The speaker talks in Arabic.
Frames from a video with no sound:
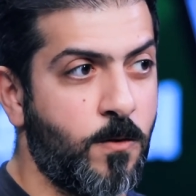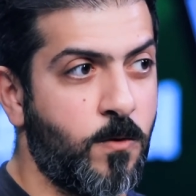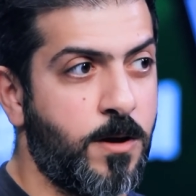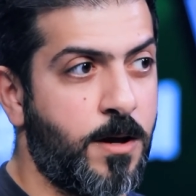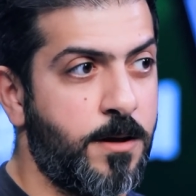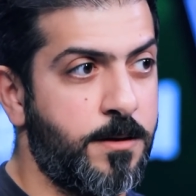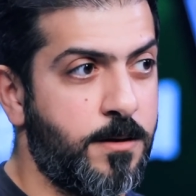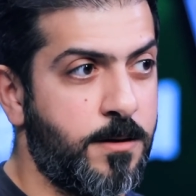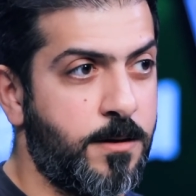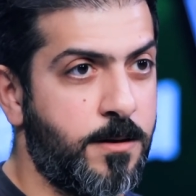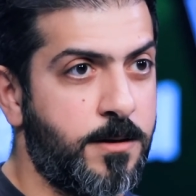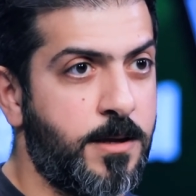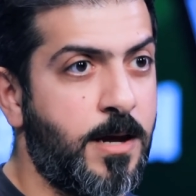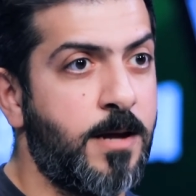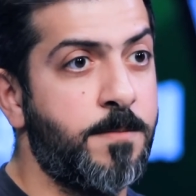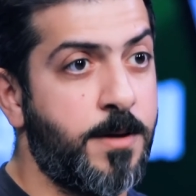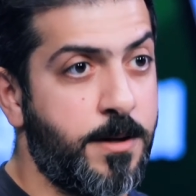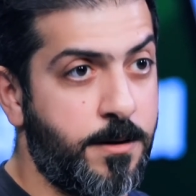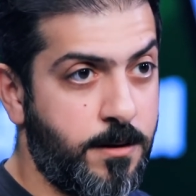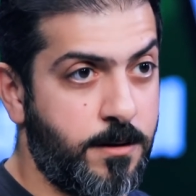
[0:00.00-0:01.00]
كان
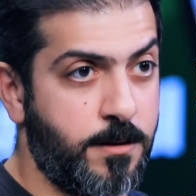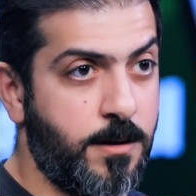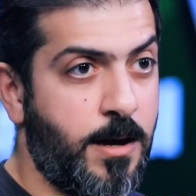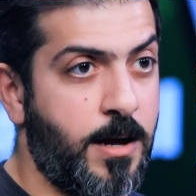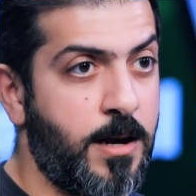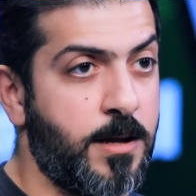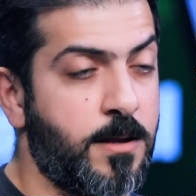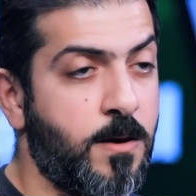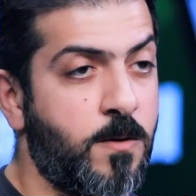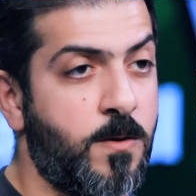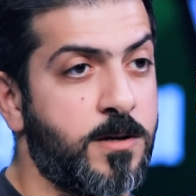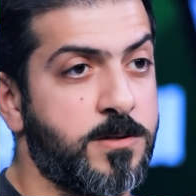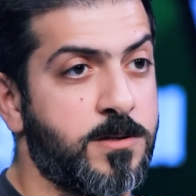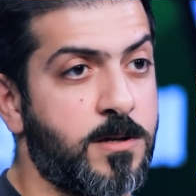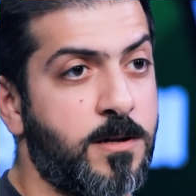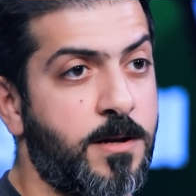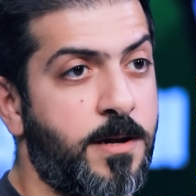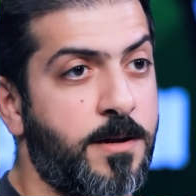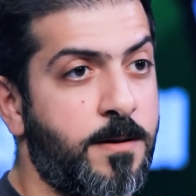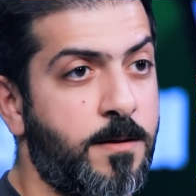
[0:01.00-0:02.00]
دائما على
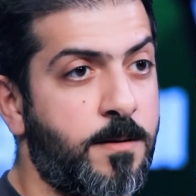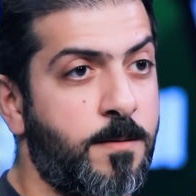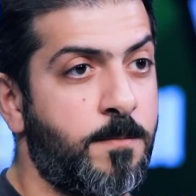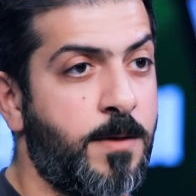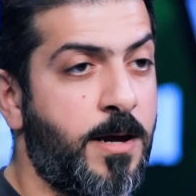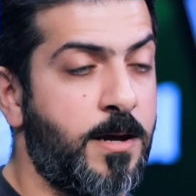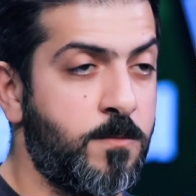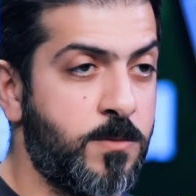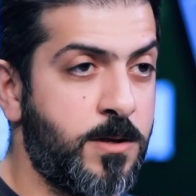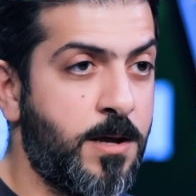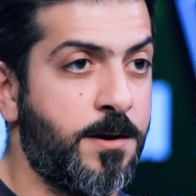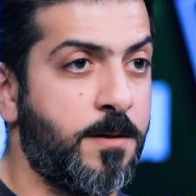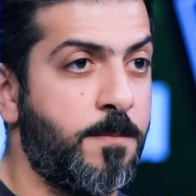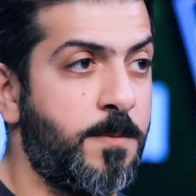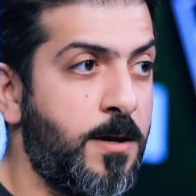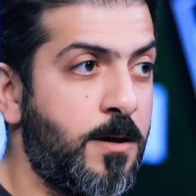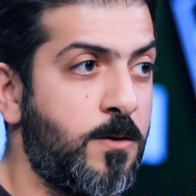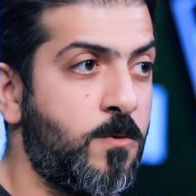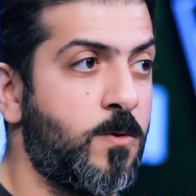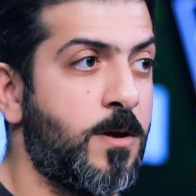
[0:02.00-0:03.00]
تواصل يعني مع
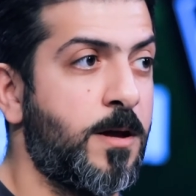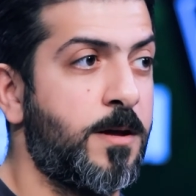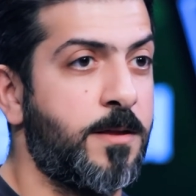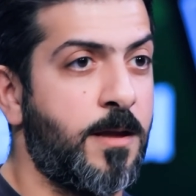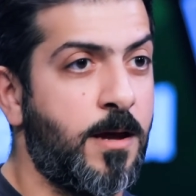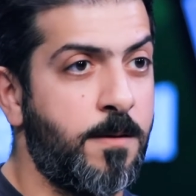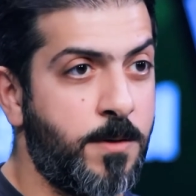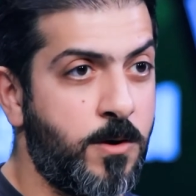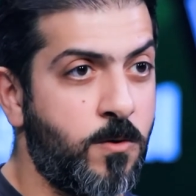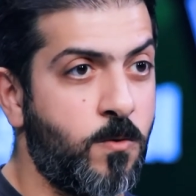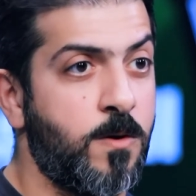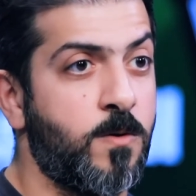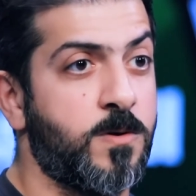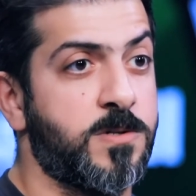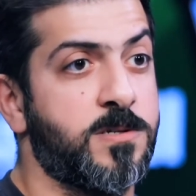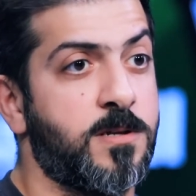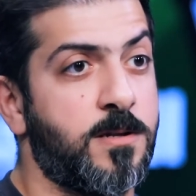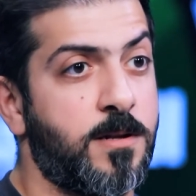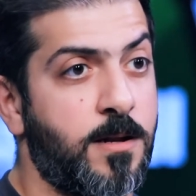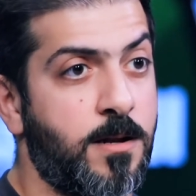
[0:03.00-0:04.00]
المدربين وكان دائما هو
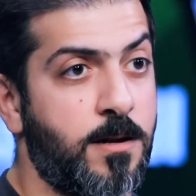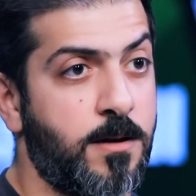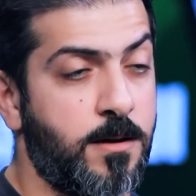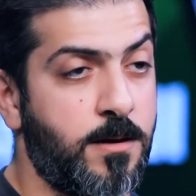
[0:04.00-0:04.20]
يوصلني